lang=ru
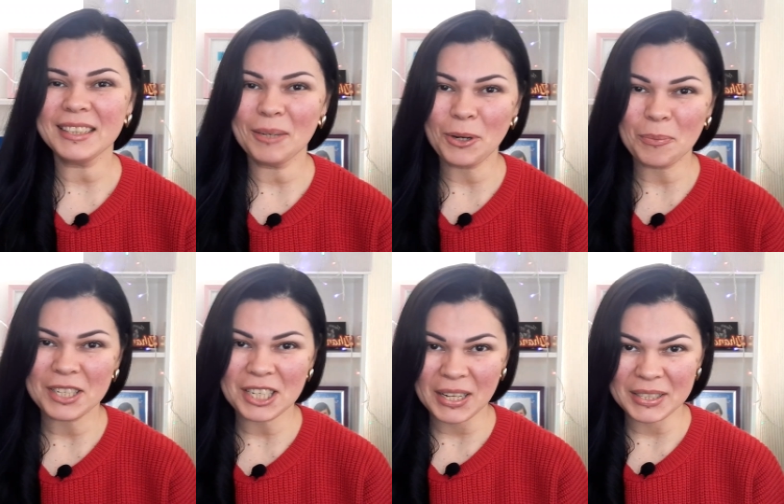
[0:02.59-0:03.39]
Добро
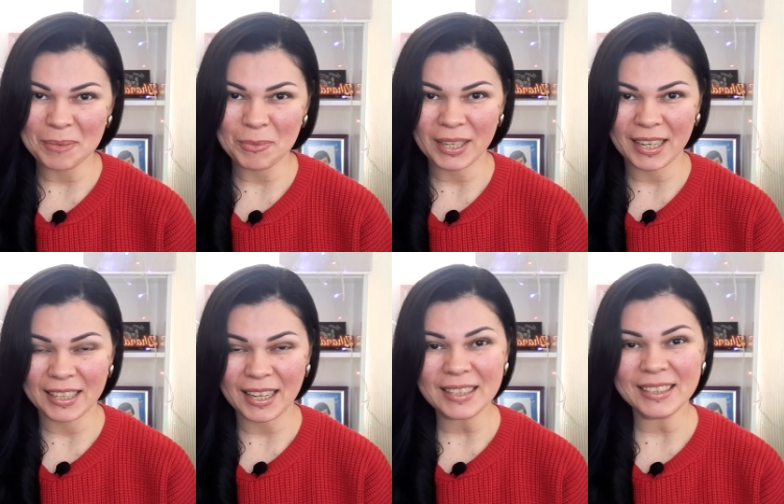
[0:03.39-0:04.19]
пожаловать на мой
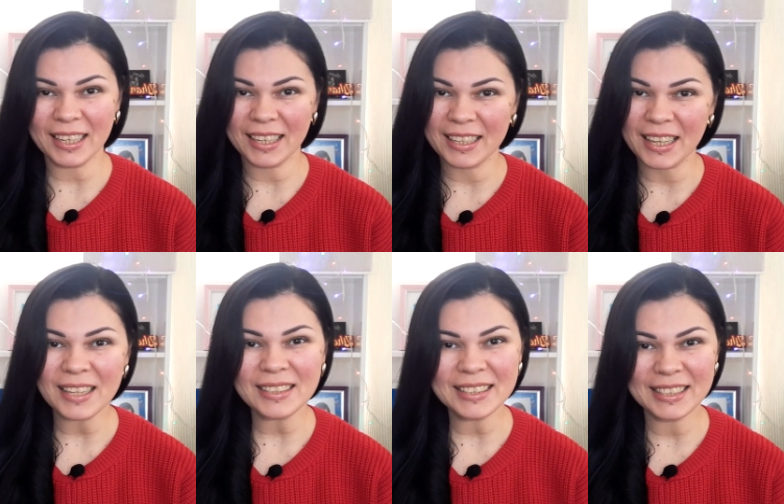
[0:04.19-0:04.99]
канал, на
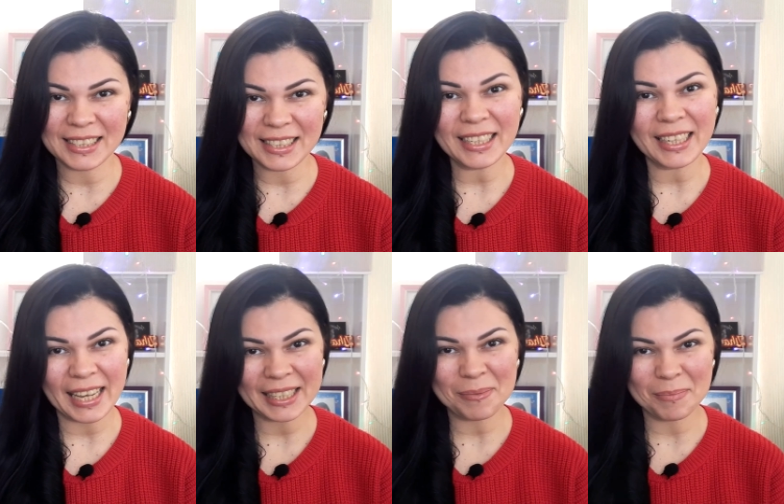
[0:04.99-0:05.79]
канал The
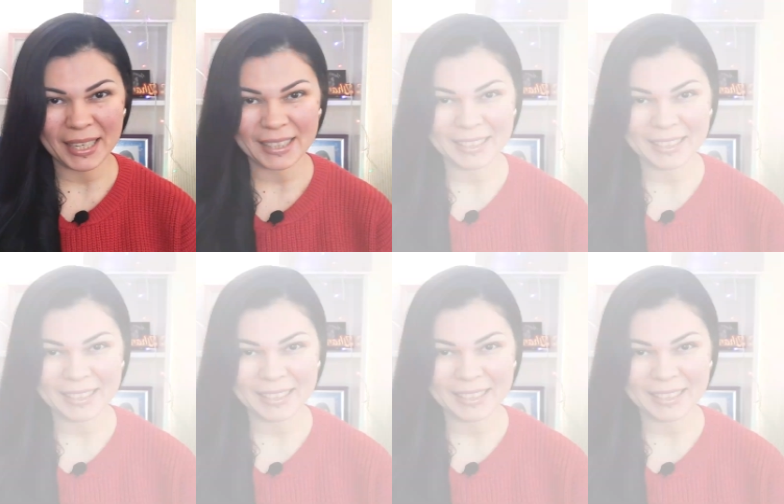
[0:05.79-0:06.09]
Handmade.